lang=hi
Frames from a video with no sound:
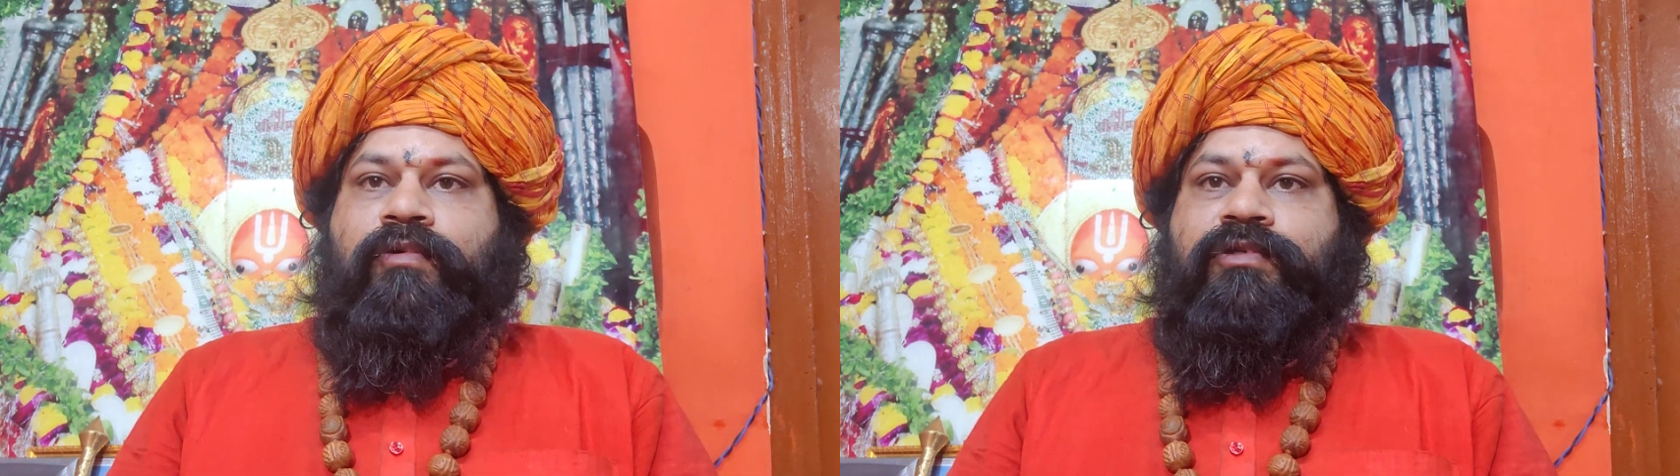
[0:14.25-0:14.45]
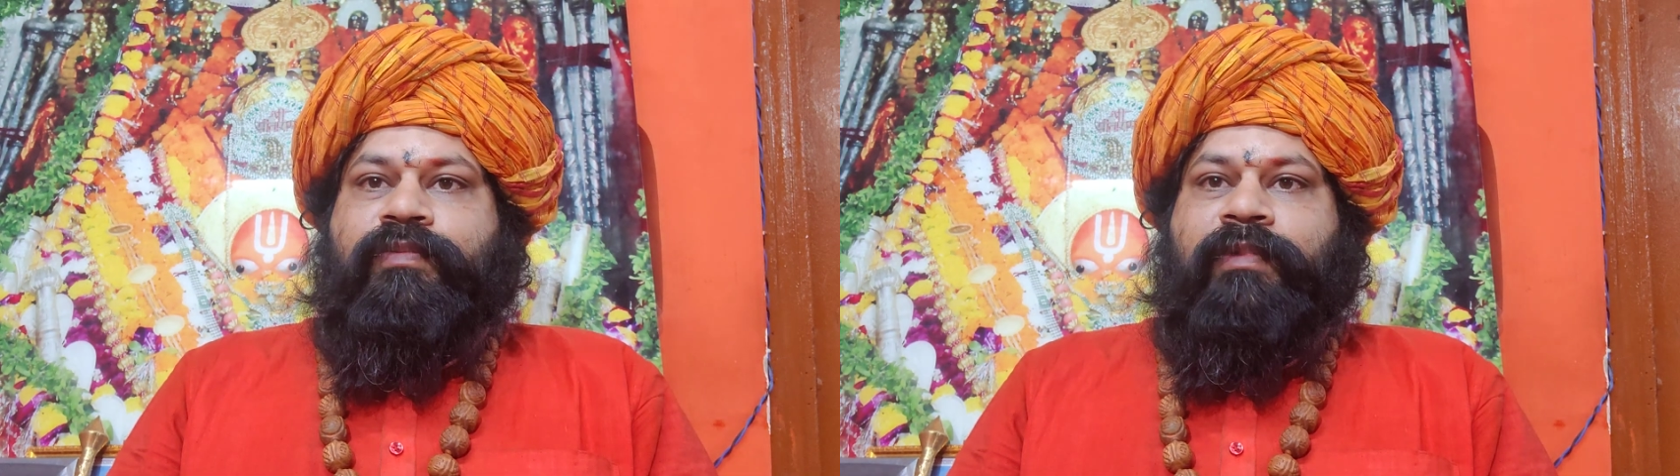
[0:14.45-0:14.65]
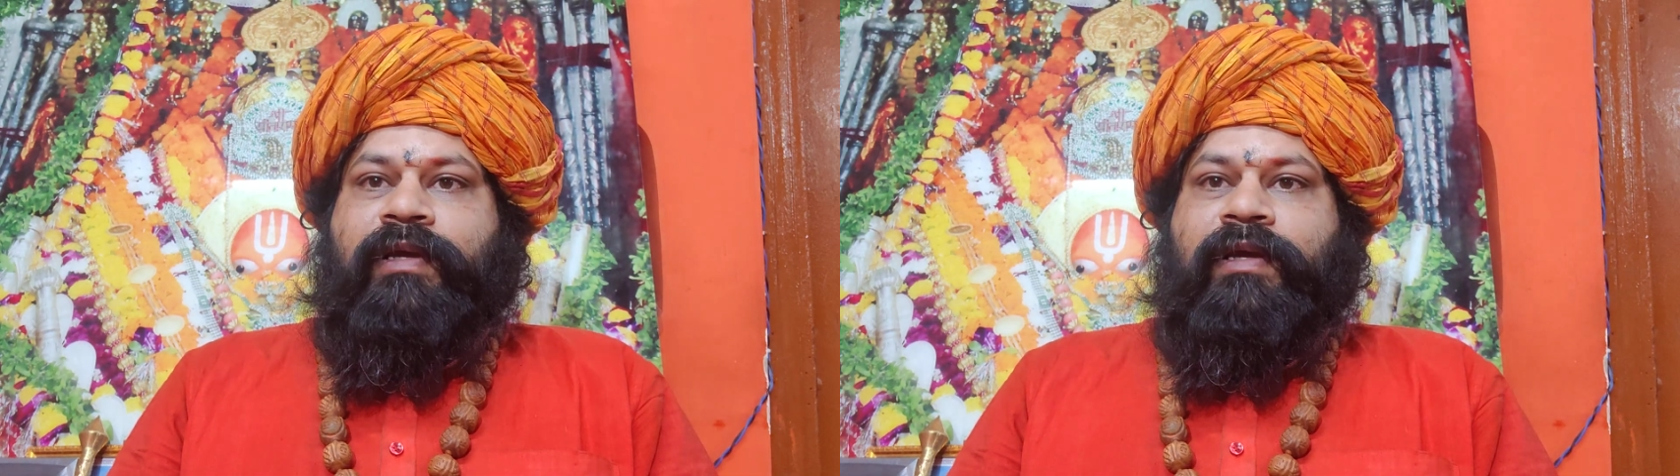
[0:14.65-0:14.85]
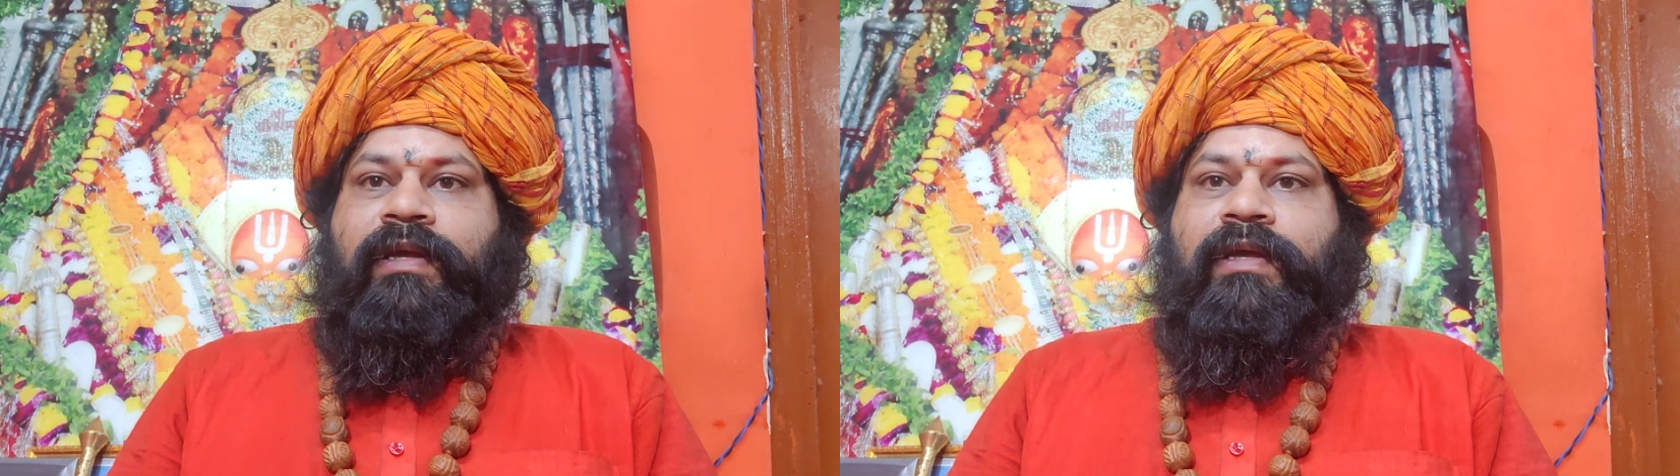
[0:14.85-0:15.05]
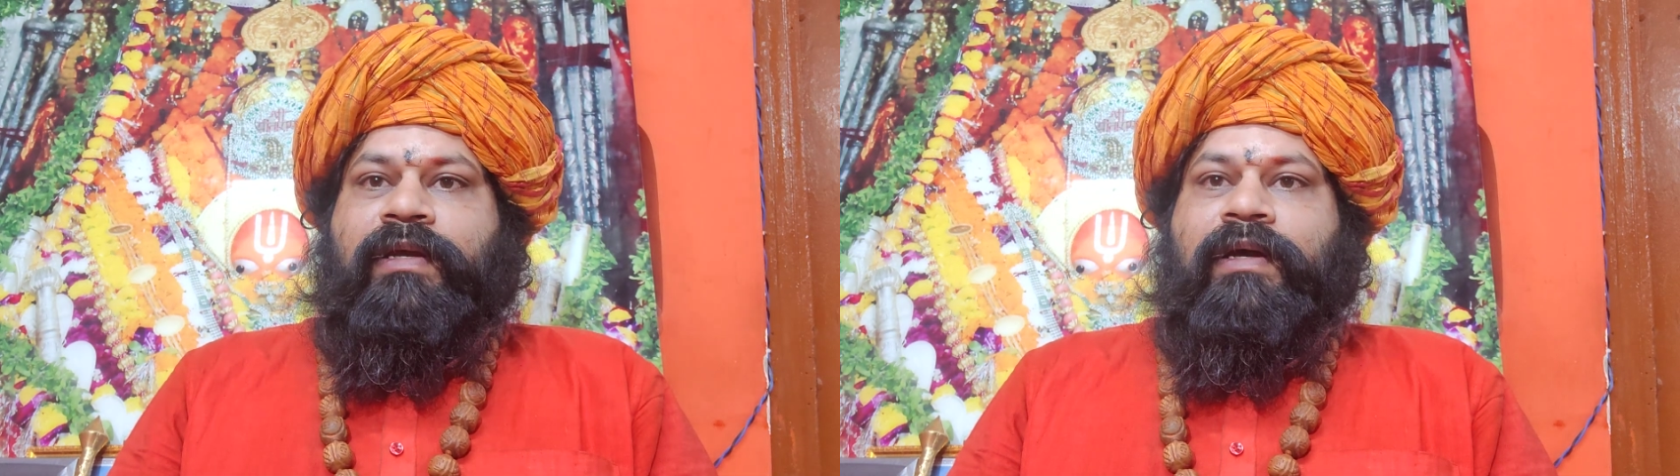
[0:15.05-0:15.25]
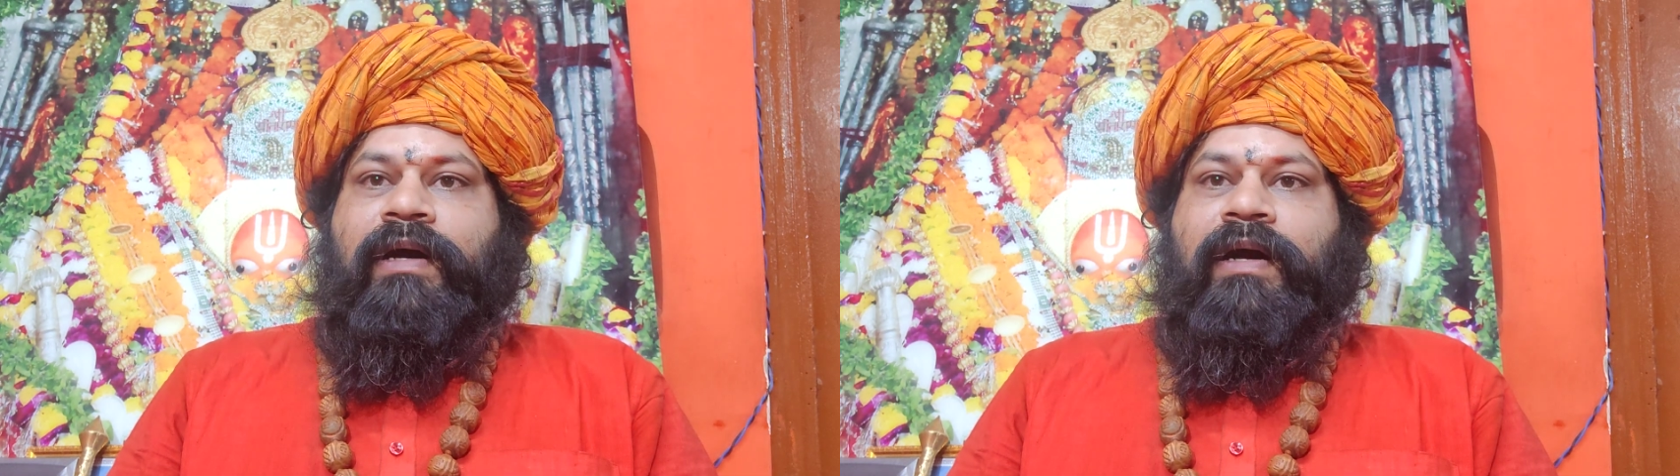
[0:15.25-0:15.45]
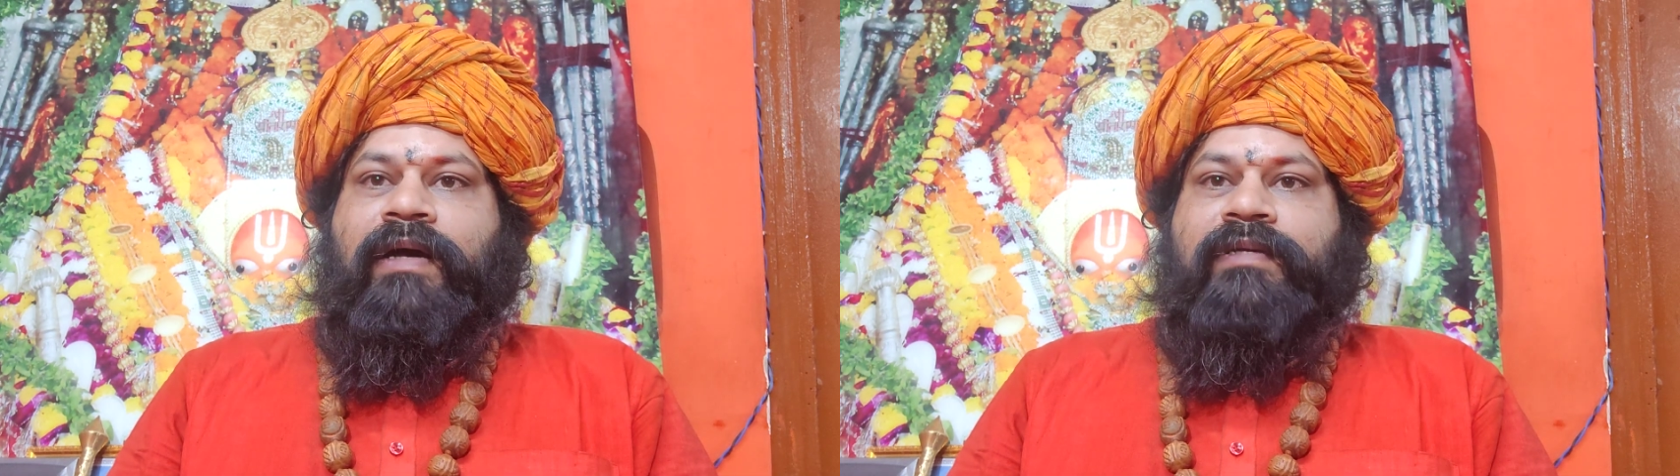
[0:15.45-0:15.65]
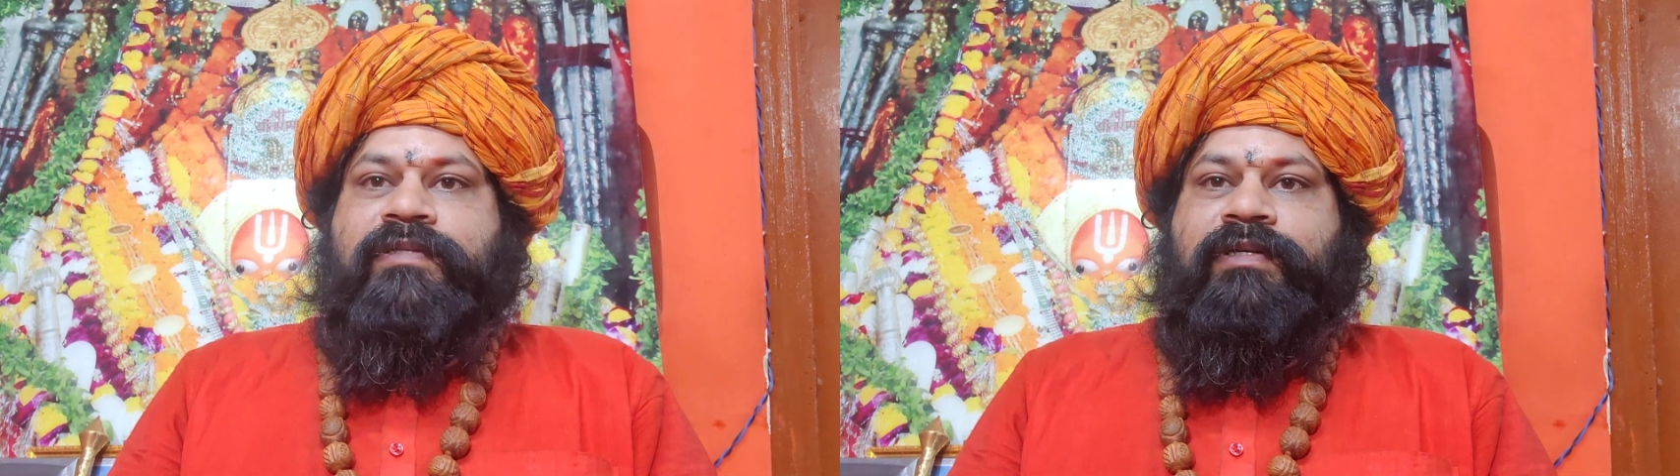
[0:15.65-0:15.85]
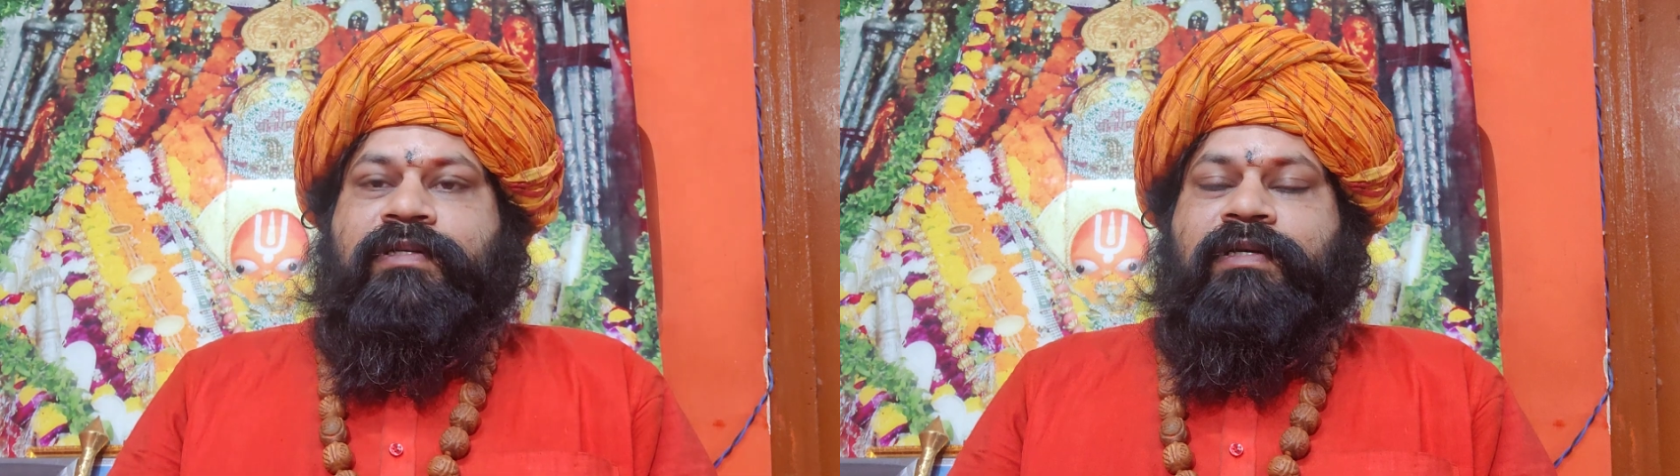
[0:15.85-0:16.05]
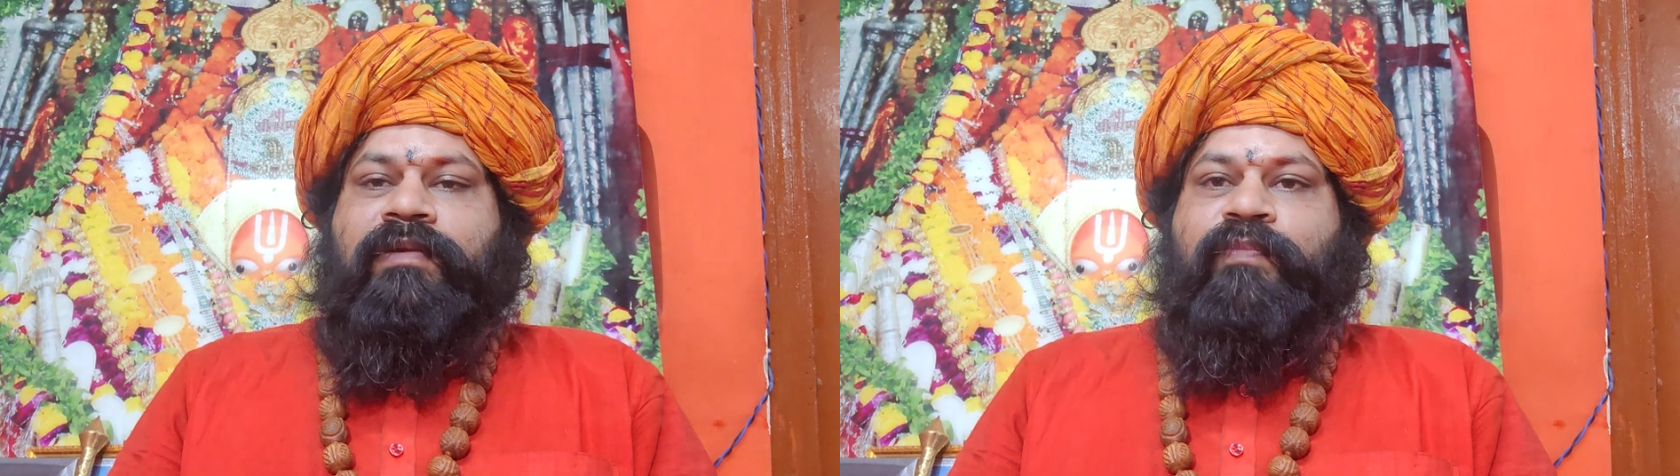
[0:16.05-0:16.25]
उसमें एक
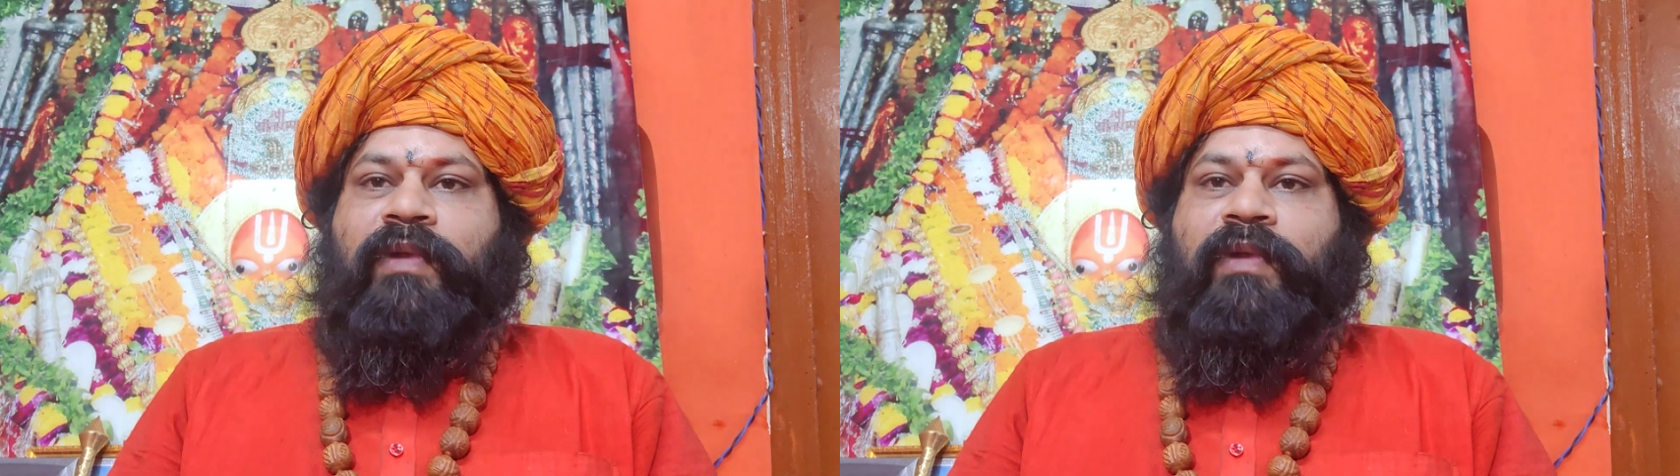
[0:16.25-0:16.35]
ऑक्सीजन